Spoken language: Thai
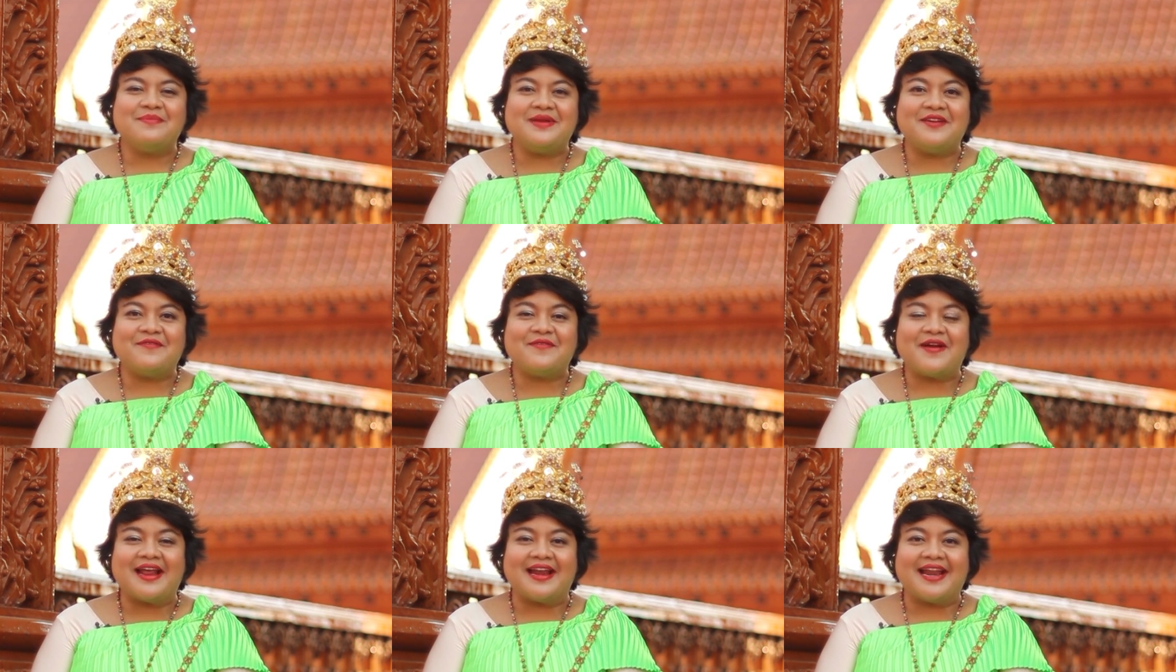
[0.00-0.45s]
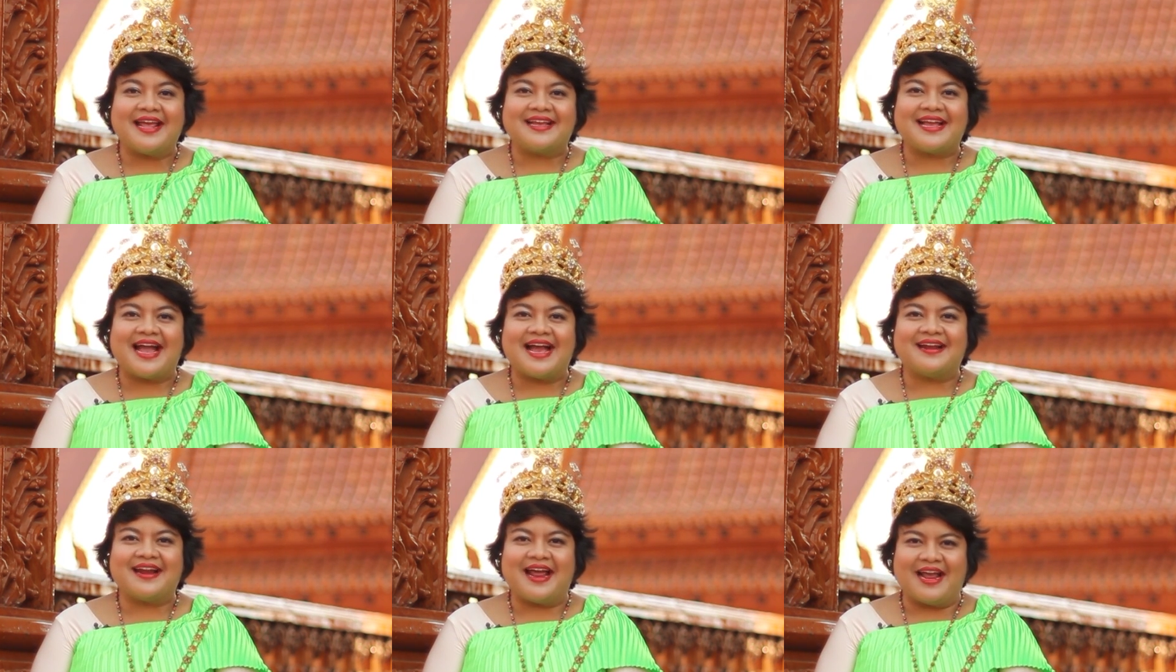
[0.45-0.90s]
มีแฟนราย
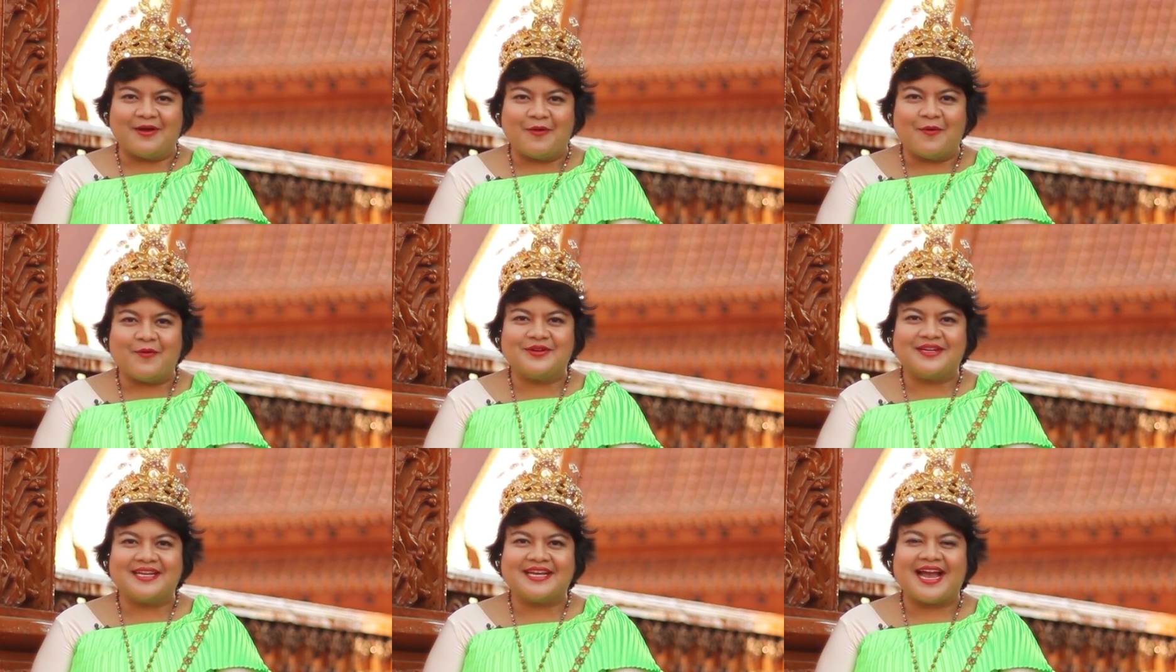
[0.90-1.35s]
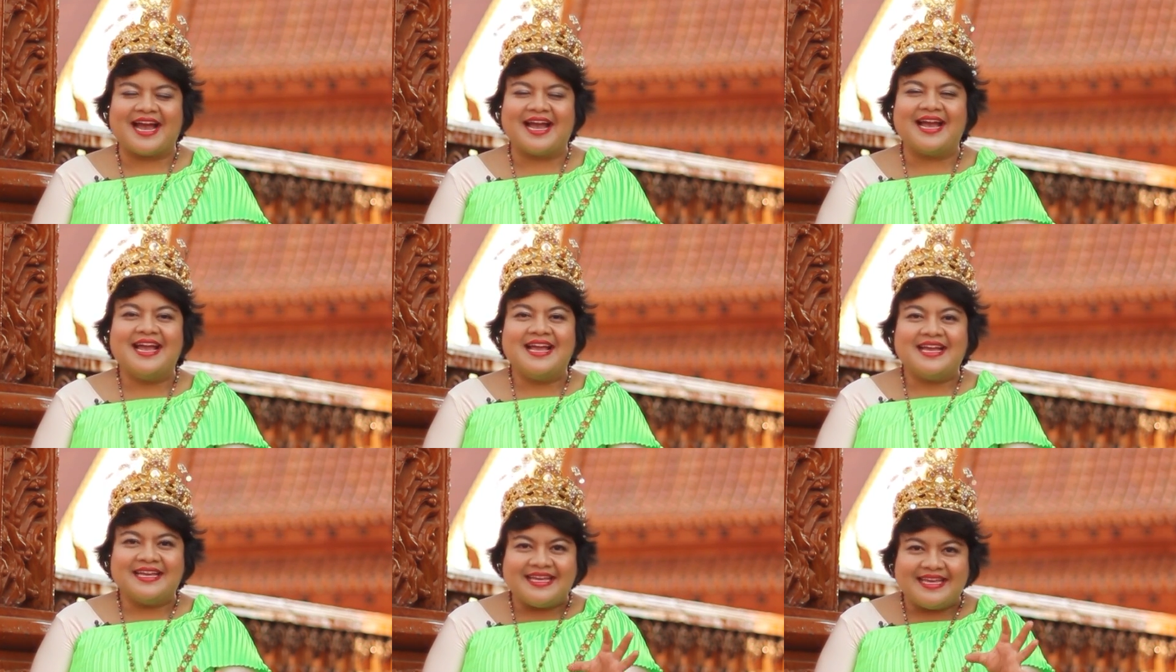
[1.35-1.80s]
การหลายคนนะคะ
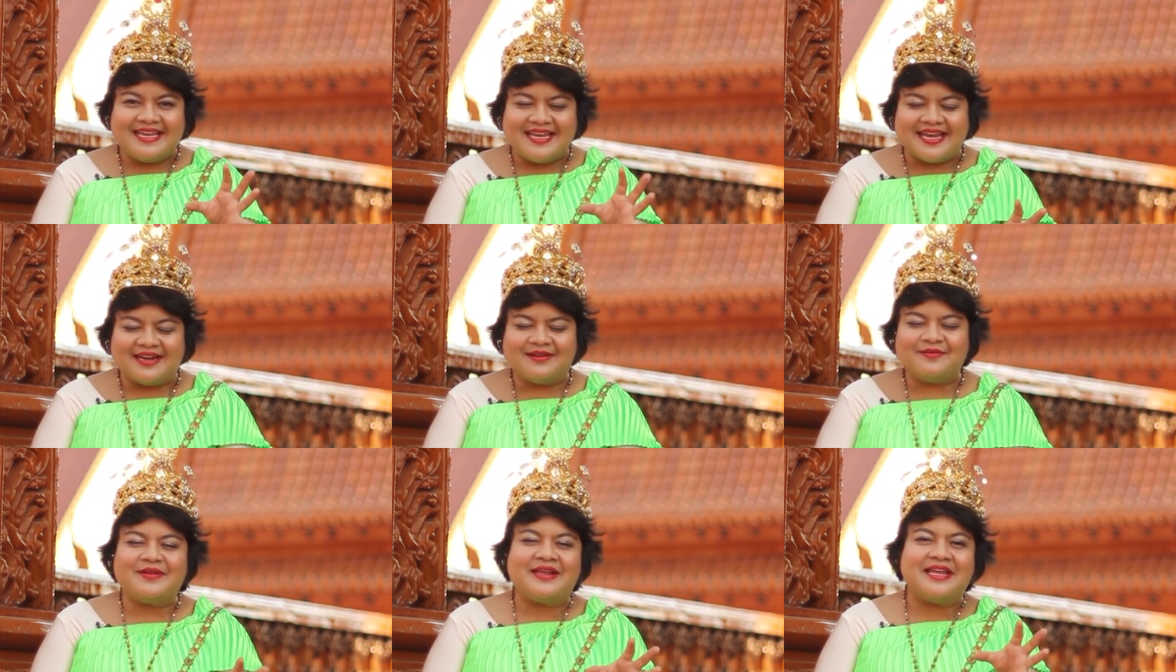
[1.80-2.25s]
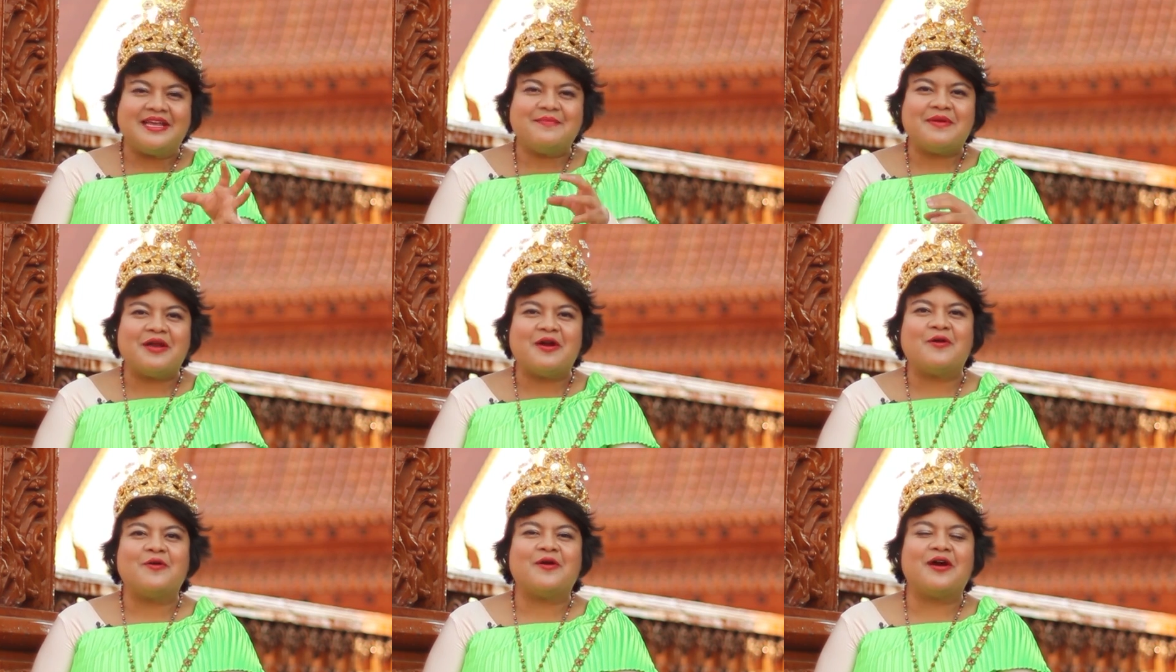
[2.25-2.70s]
เขียนอี
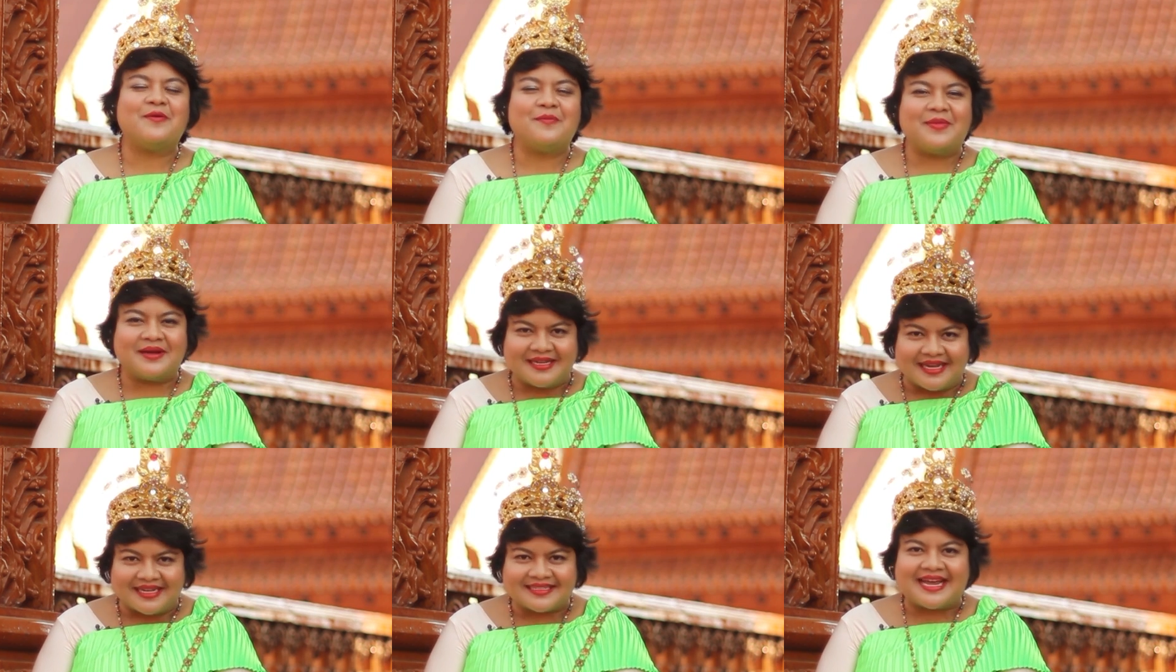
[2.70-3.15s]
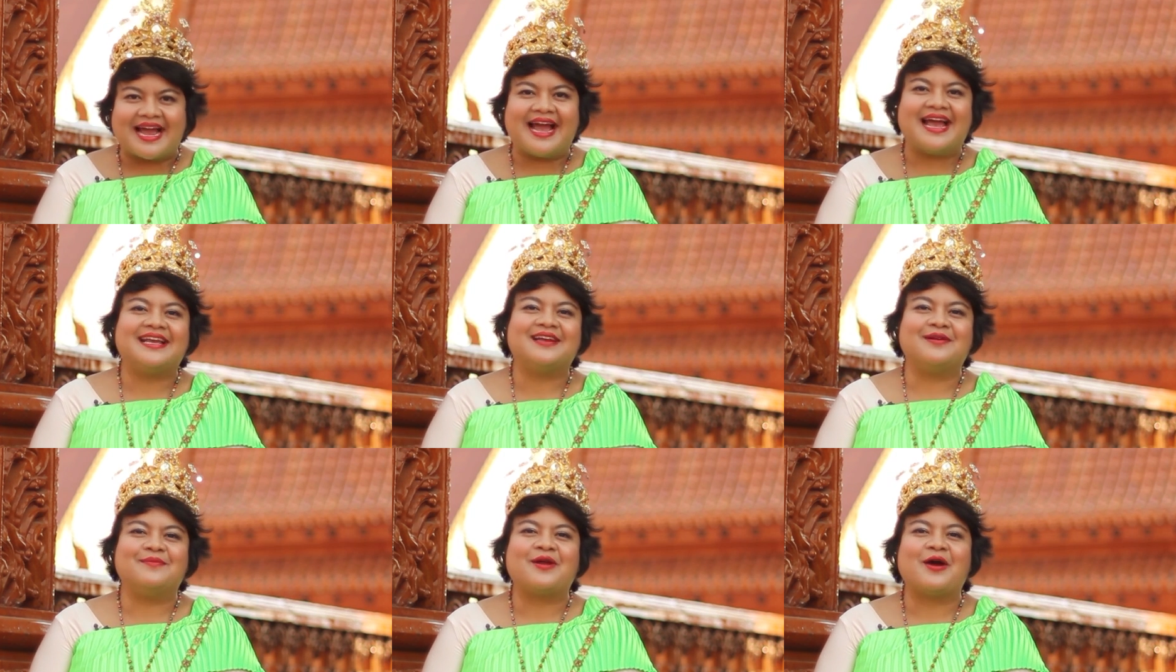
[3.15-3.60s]
เมลเข้ามาทัก
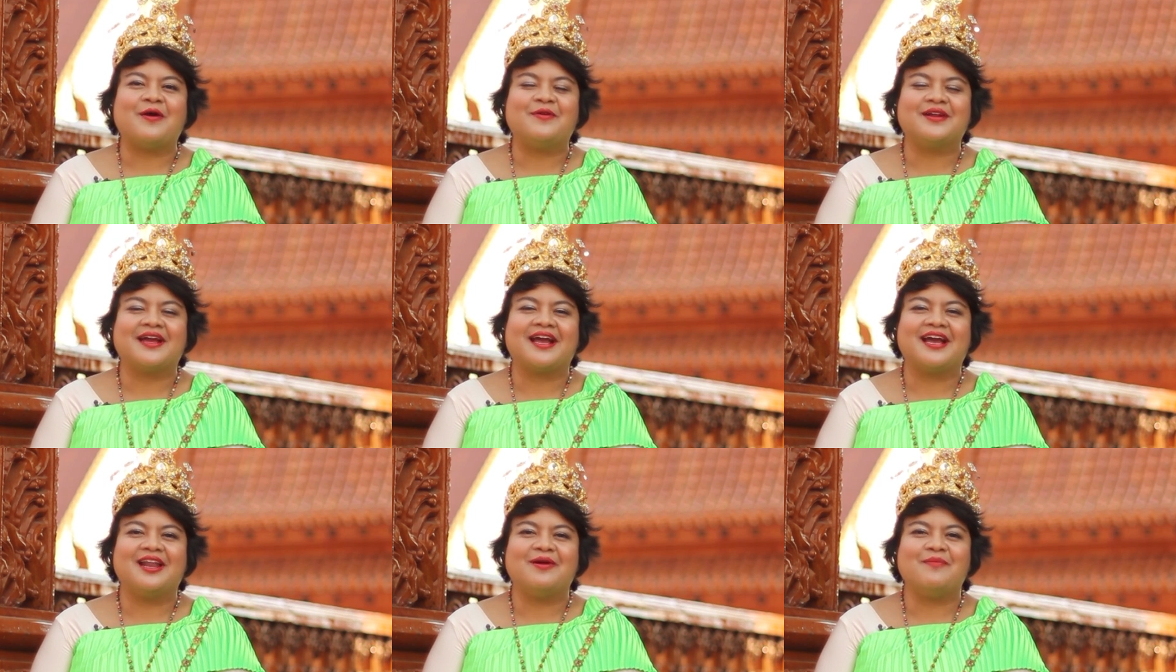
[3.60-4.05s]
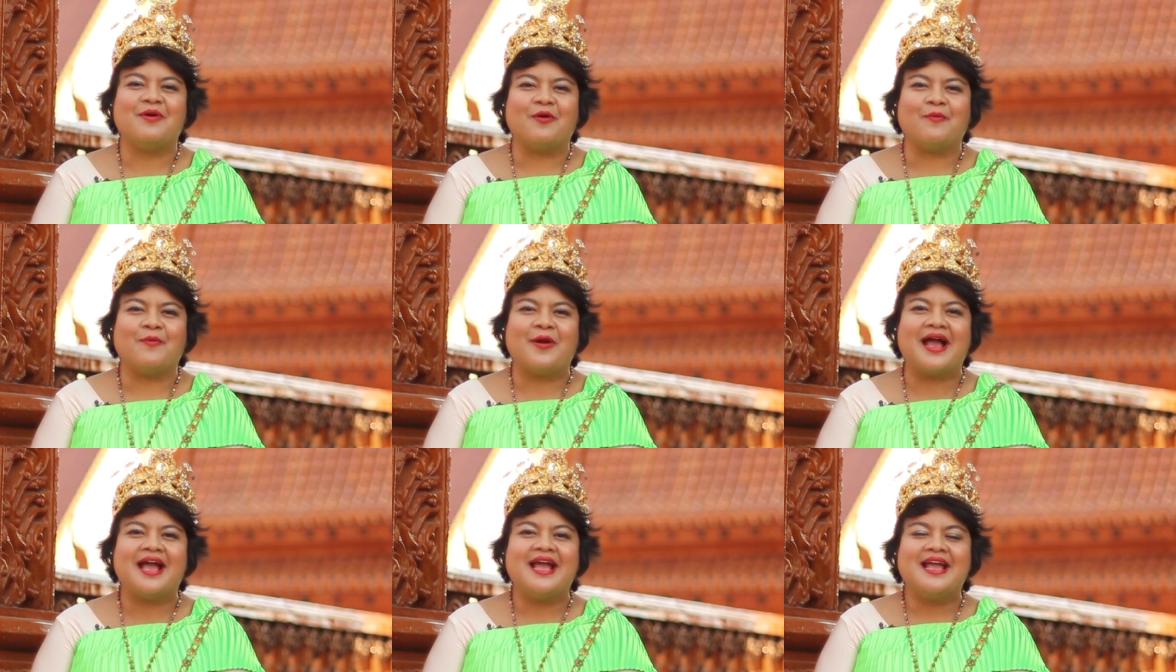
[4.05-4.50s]
ทายกับเรานะคะแล้วบอ
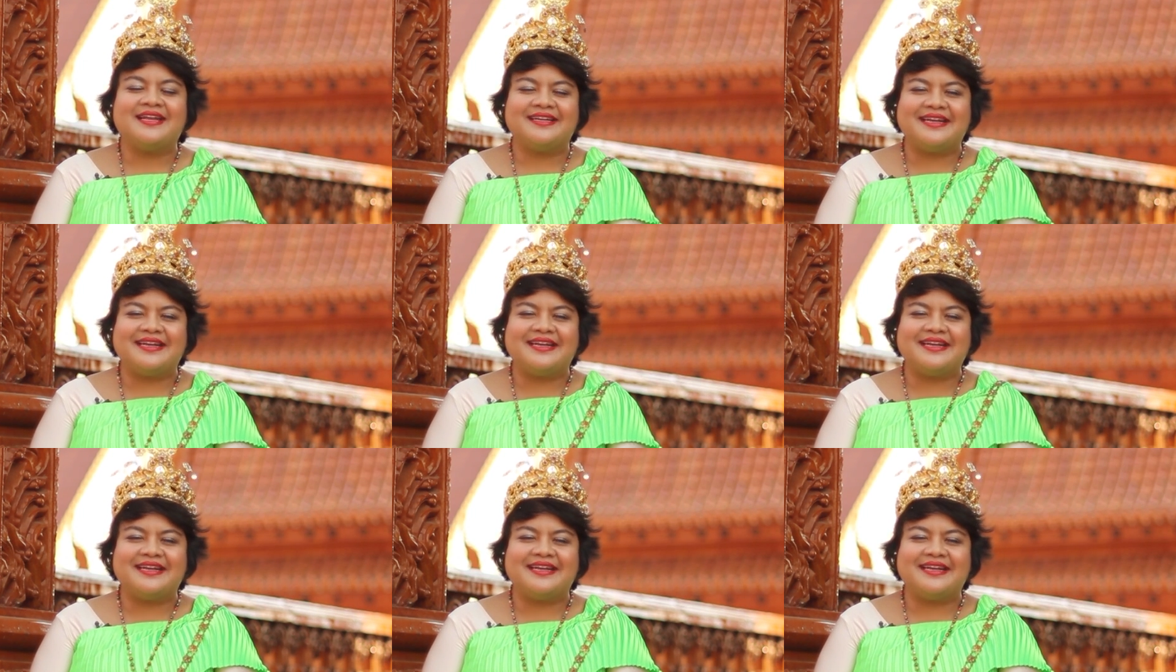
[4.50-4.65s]
กว่า